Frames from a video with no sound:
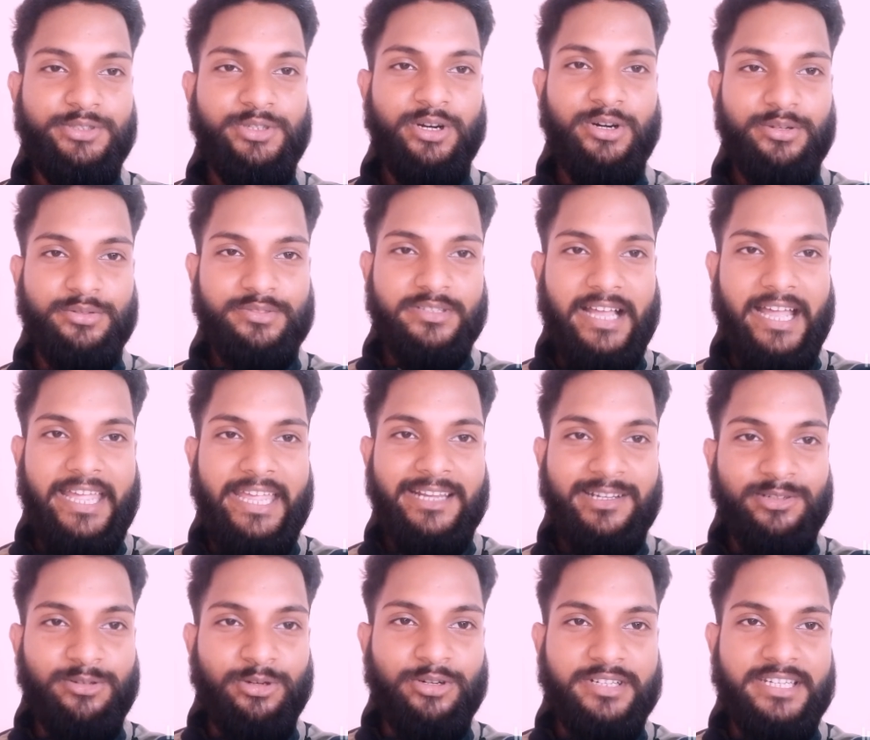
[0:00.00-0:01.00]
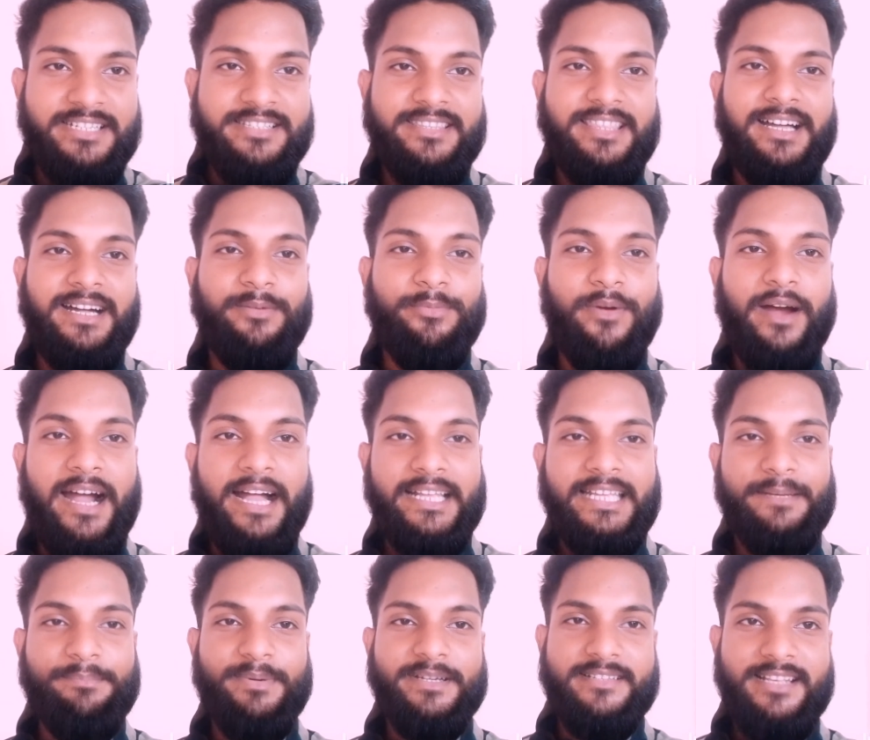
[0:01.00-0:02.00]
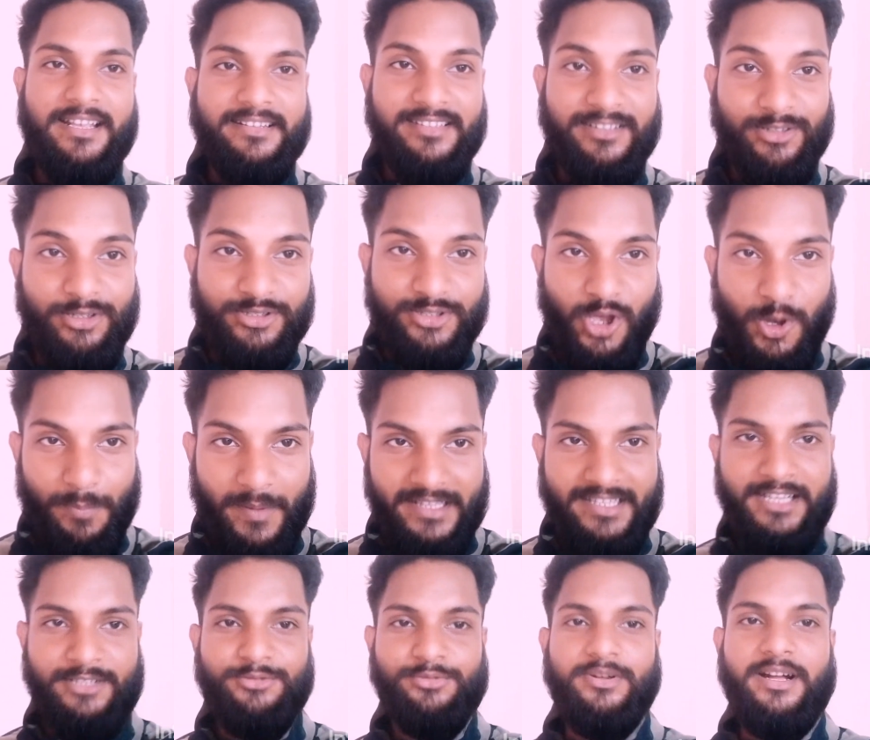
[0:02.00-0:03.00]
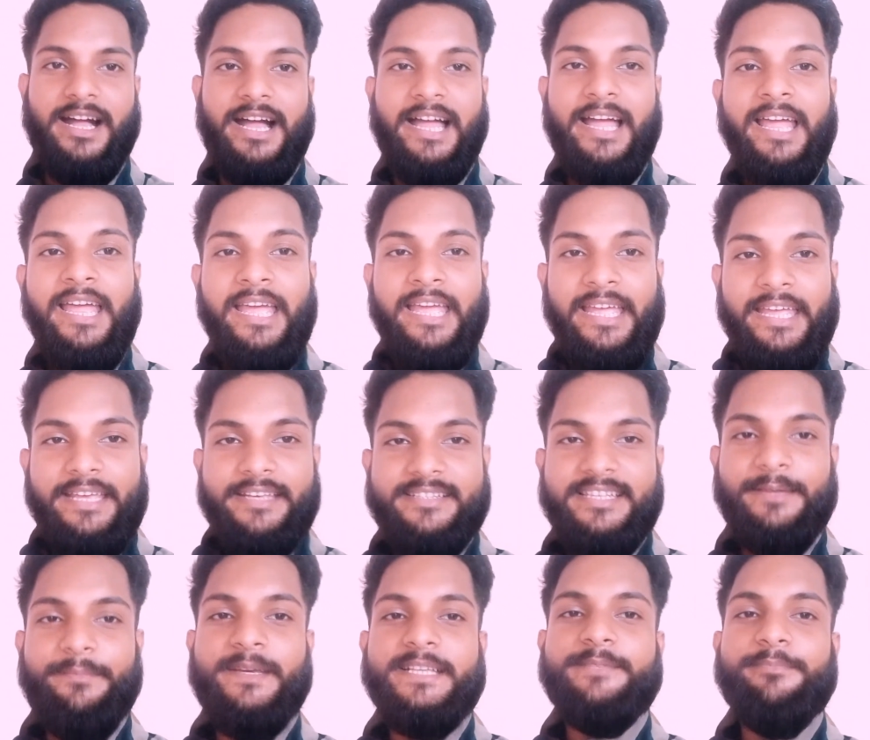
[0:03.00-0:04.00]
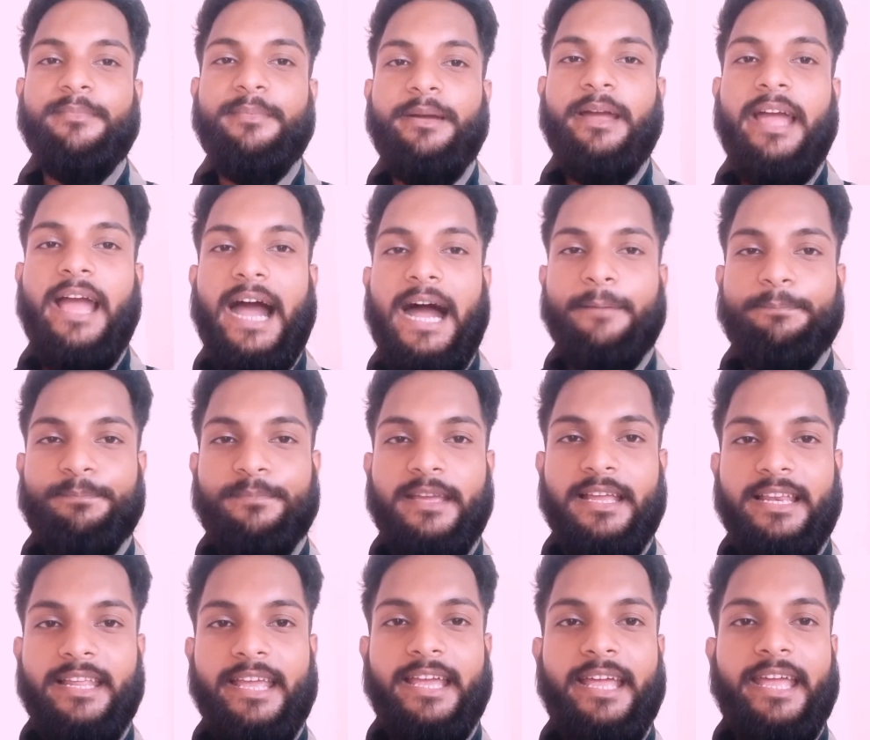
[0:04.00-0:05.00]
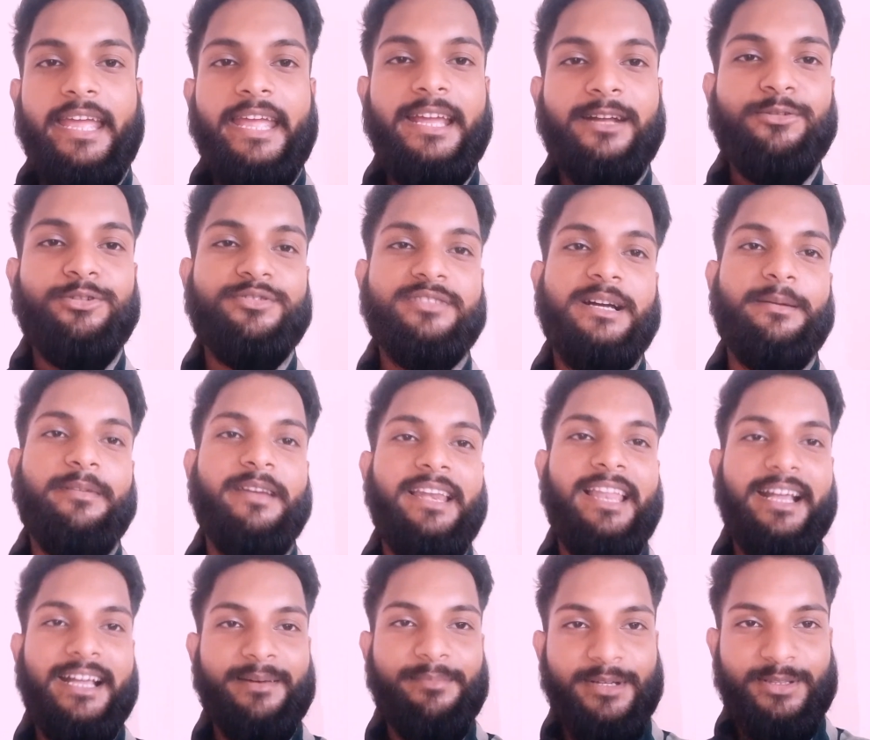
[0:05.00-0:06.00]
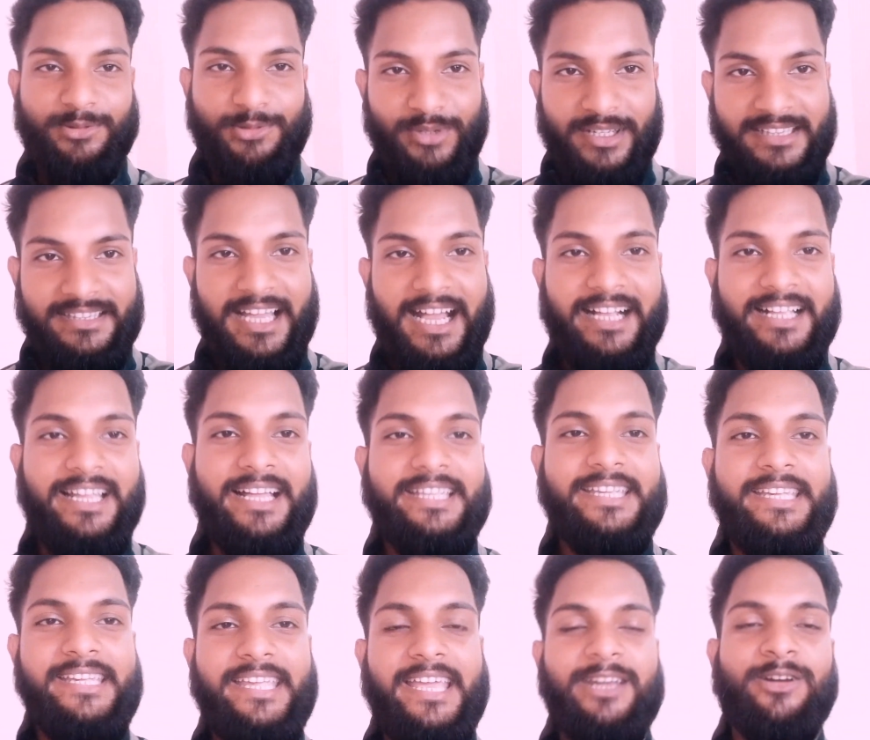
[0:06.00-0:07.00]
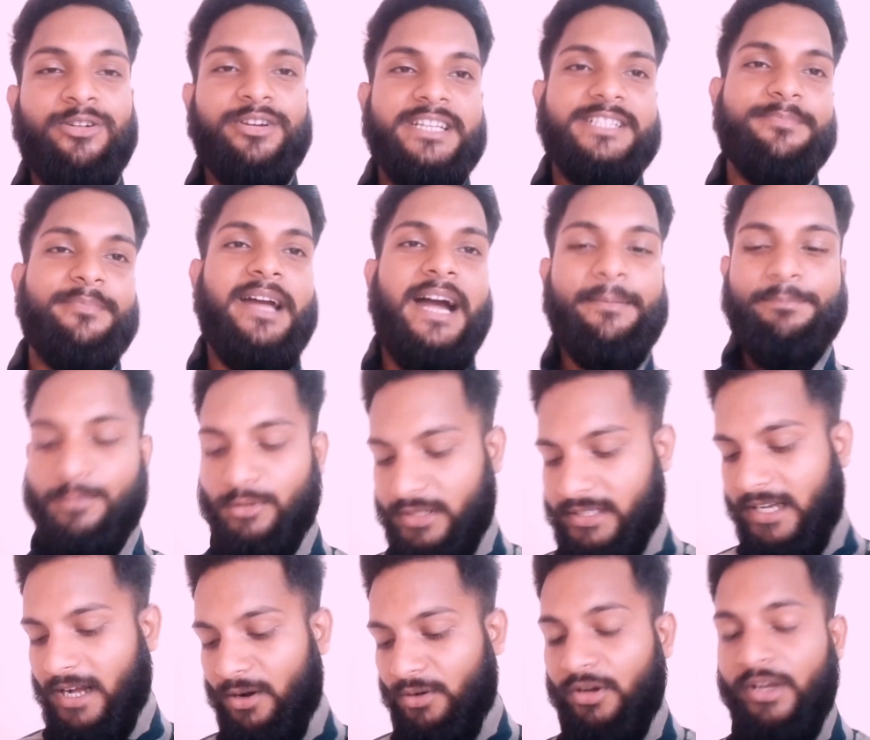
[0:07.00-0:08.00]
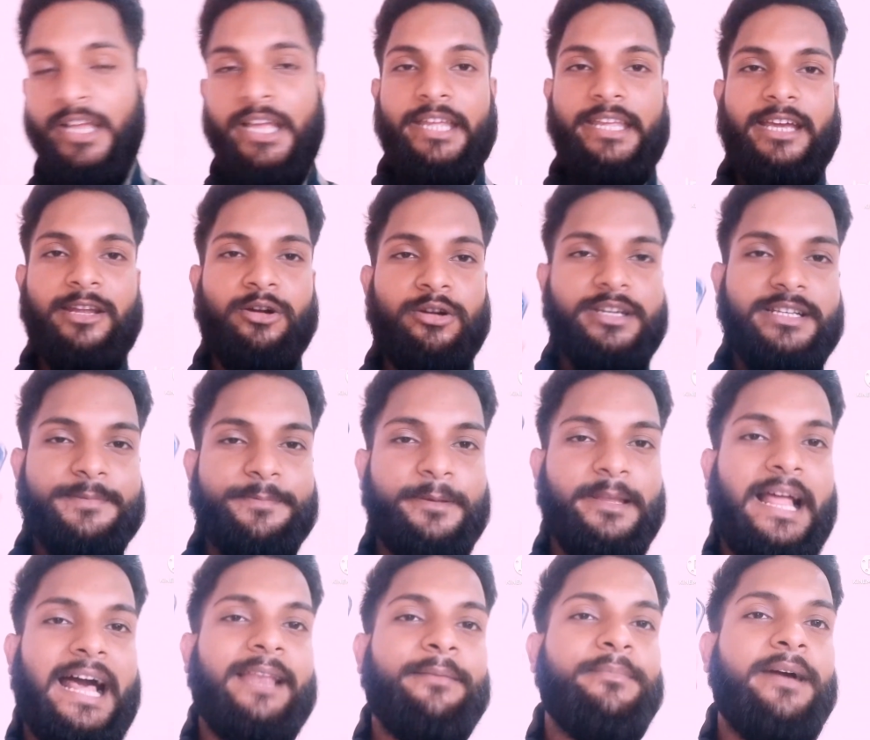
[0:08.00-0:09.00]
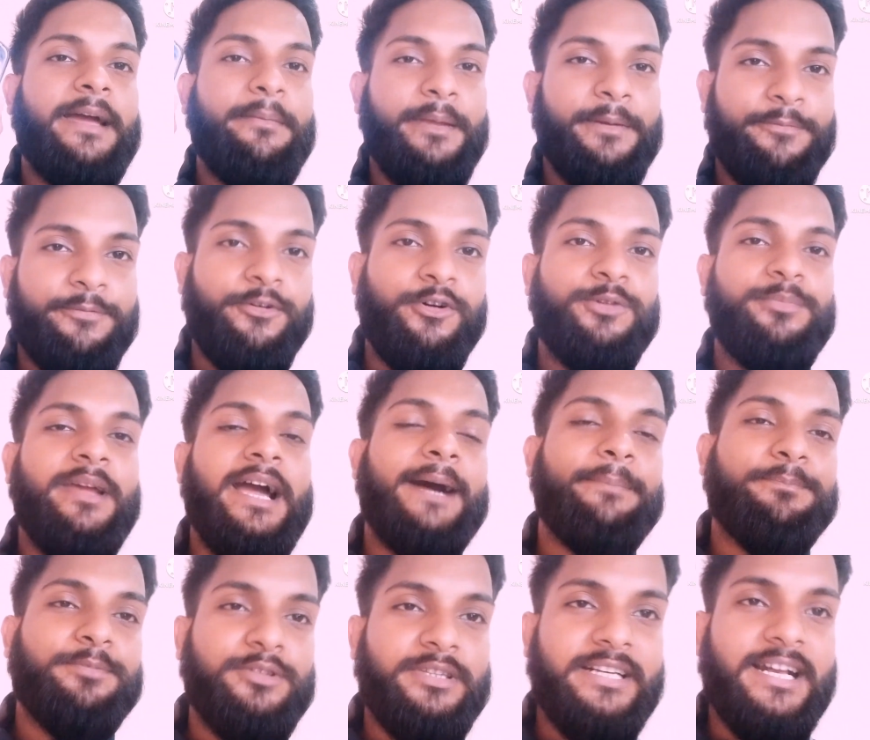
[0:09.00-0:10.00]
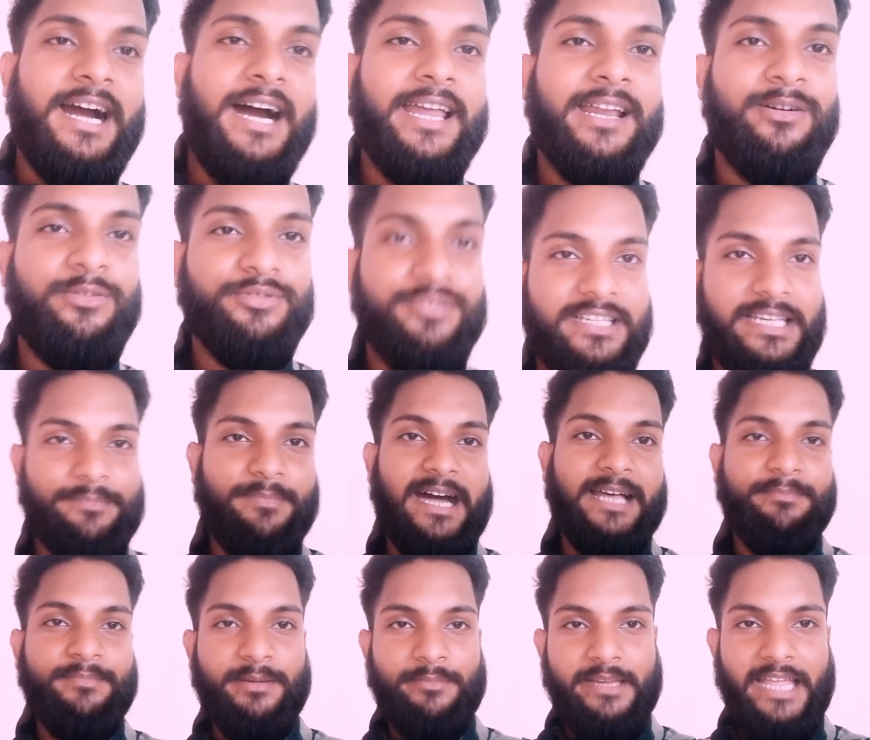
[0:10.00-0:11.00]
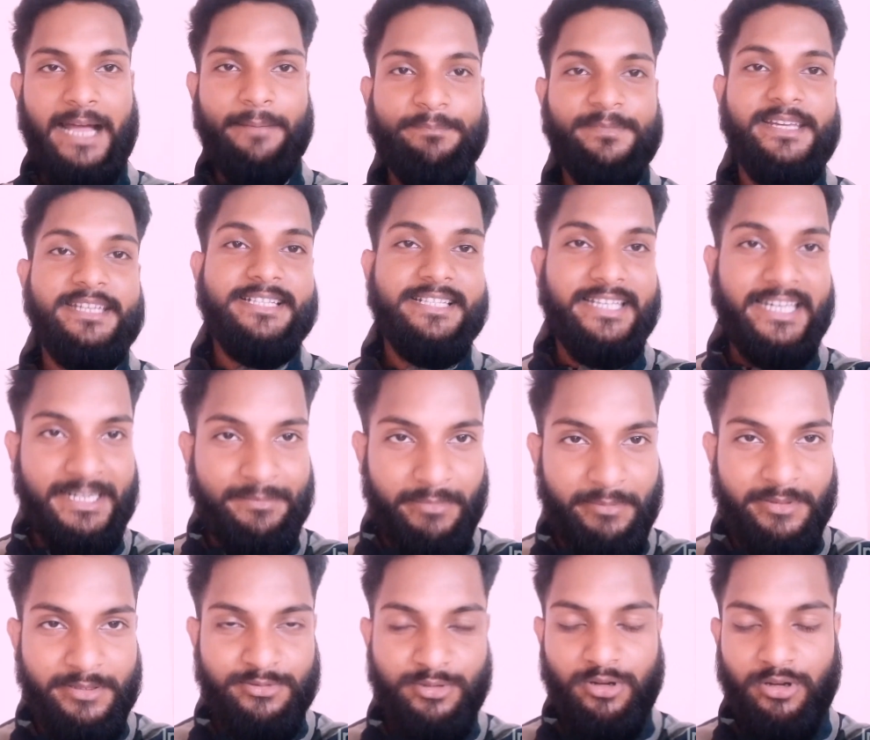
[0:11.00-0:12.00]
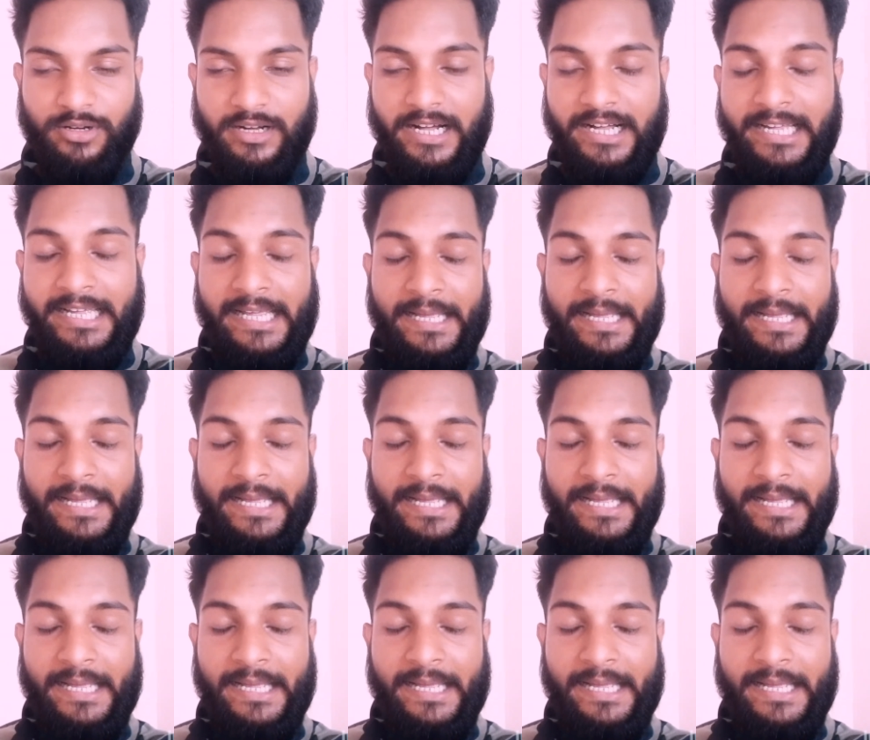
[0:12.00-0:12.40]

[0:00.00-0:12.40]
जो उसका एक नोटिस था वहाँ के प्रशासन को सौंपा जा चुका है इसी बीच में आपके लिए एक खुशखबरी लेकर मैं तुरंत आ गया कि ये नोटिस मैं आपको दिखाऊं ये नोटिस फिलहाल मैं अभी फ़ोन में आपको दिखा रहा हूँ उसके बाद में भी आपकी स्क्रीन में भी शो होगा